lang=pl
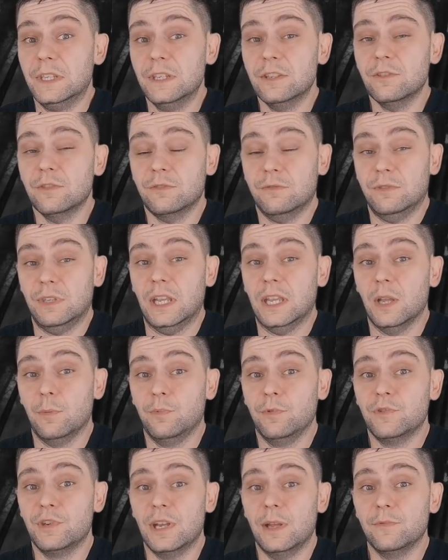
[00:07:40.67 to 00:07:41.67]
jest, tak jak
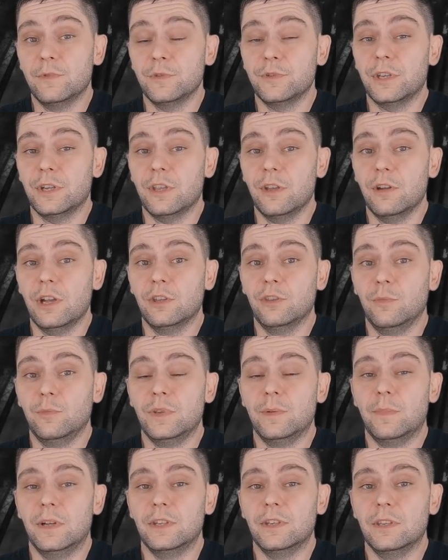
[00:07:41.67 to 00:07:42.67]
powiedziałem, coś takiego jak
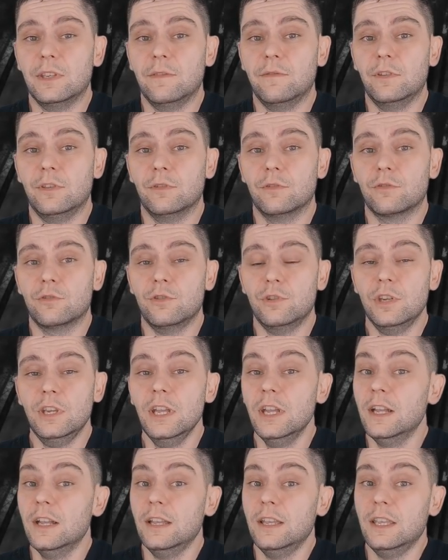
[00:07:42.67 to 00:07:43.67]
domniemanie
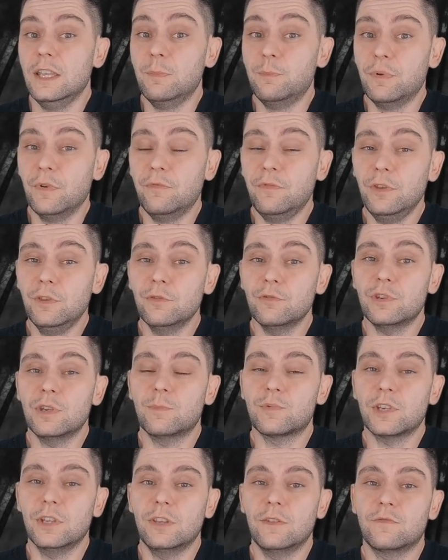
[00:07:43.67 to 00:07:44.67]
niewinności i powinno
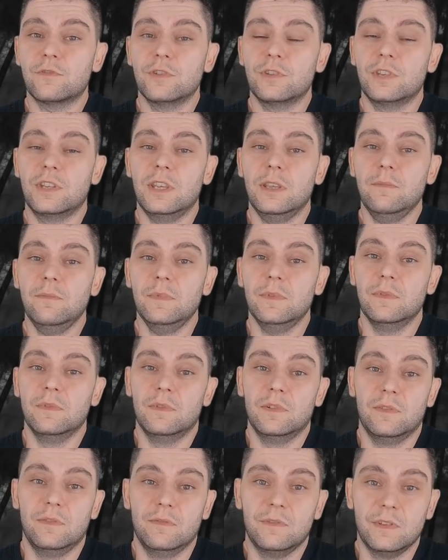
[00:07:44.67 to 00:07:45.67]
się przede wszystkim
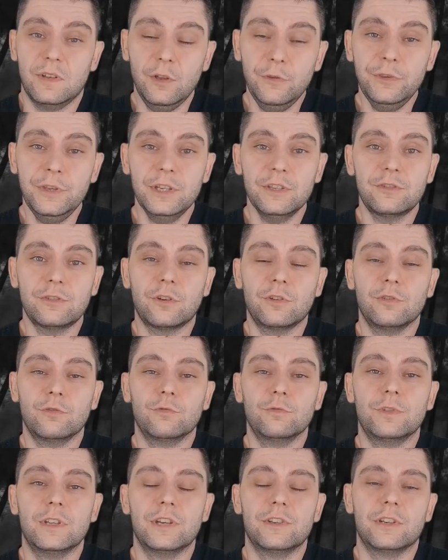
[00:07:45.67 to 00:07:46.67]
od tej strony
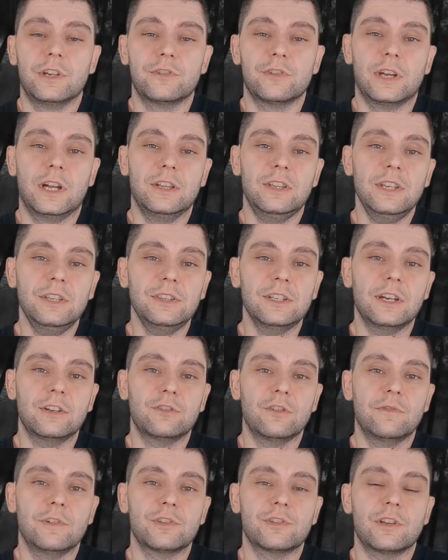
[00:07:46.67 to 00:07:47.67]
uderzać, a nie
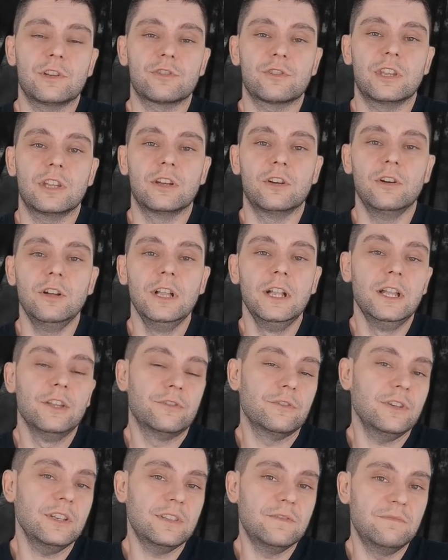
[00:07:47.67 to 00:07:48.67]
traktować każdego.
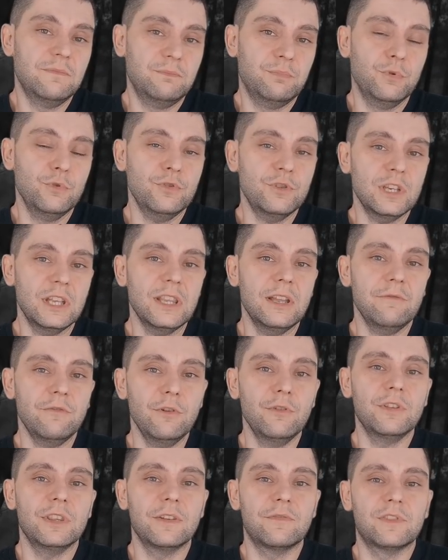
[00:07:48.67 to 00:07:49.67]
To jest pójście na
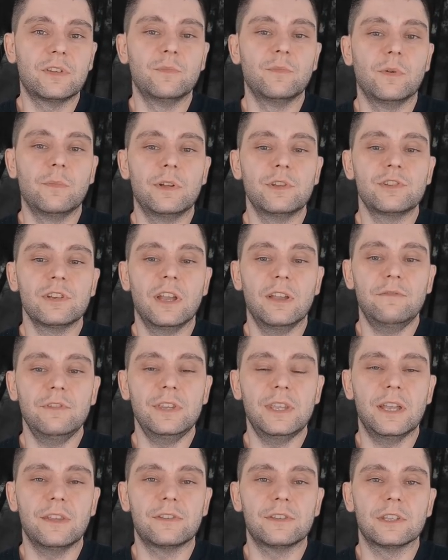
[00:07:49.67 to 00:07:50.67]
wojnę w tym momencie
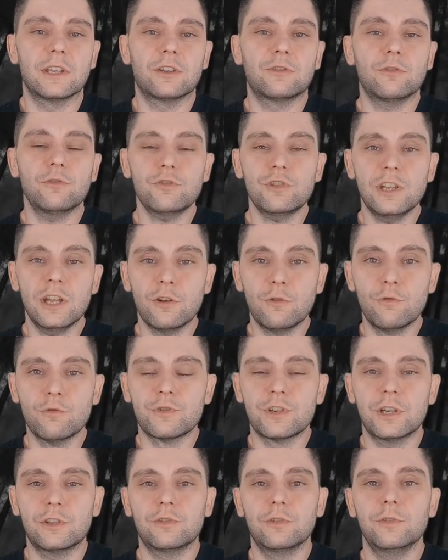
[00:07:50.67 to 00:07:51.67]
ewidentne. Ktoś na
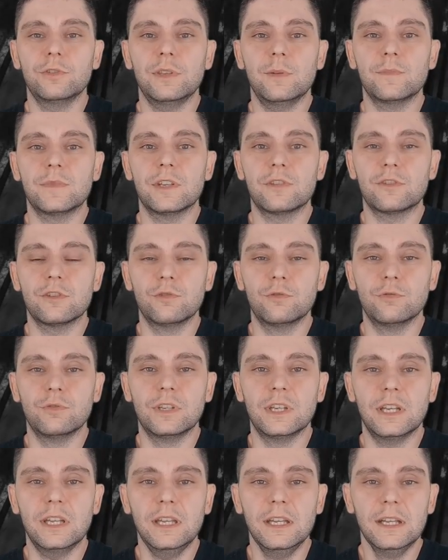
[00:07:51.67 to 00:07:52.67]
górze, kto o tym
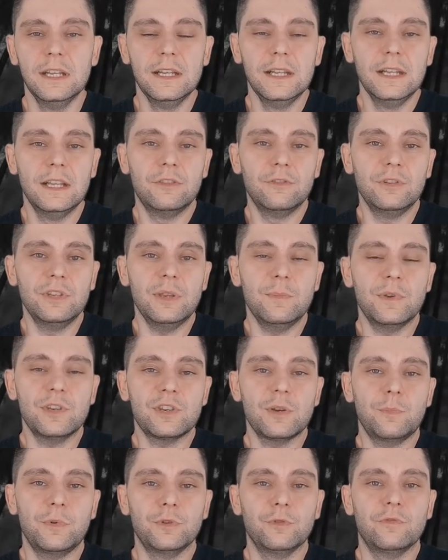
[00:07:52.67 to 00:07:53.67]
decyduje, no nie
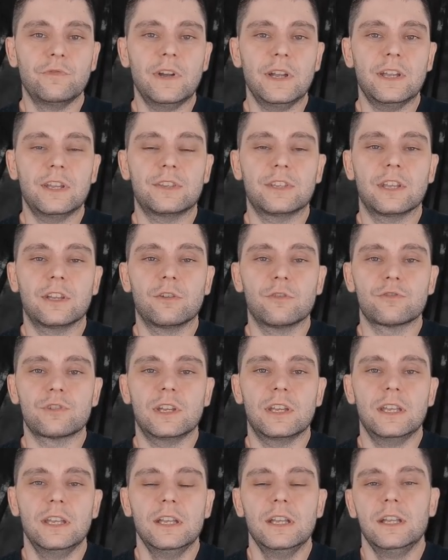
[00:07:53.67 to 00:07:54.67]
bierze pod uwagę tego,
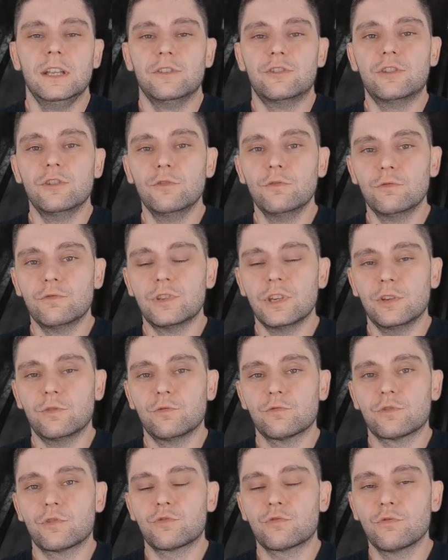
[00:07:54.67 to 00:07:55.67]
że ci ludzie,
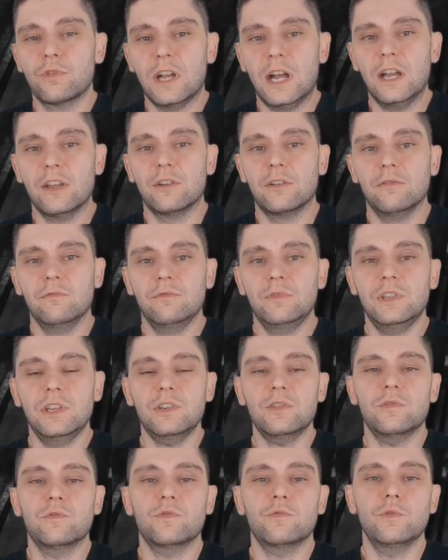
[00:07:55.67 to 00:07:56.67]
którzy szukają,
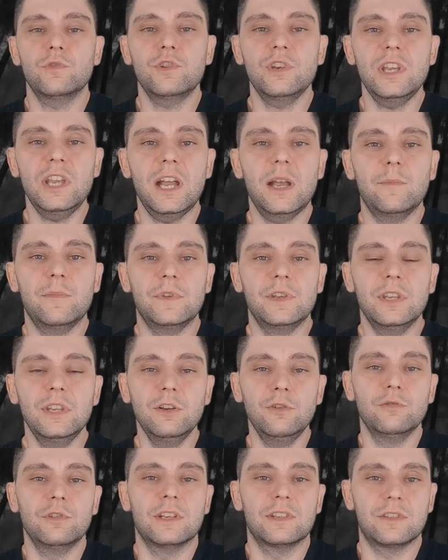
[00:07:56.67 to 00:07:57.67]
nie są złodziejami.
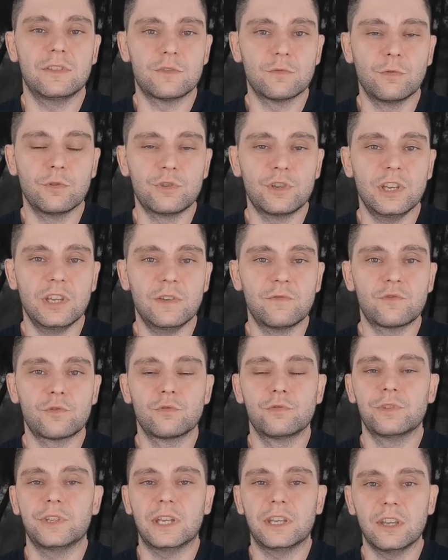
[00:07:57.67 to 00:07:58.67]
Ilu jest złodziei
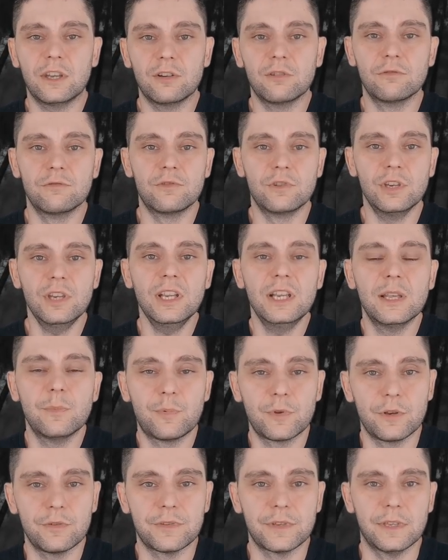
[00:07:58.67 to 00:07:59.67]
wśród takich ludzi? Ile
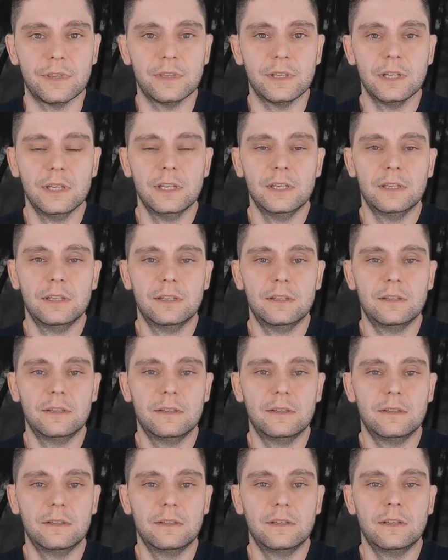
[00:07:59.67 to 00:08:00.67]
procent?
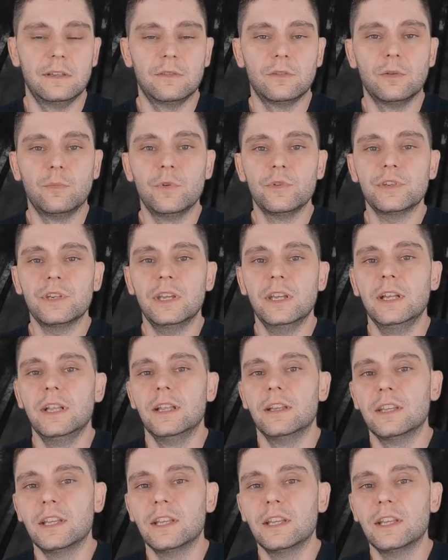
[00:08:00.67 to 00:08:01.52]
No może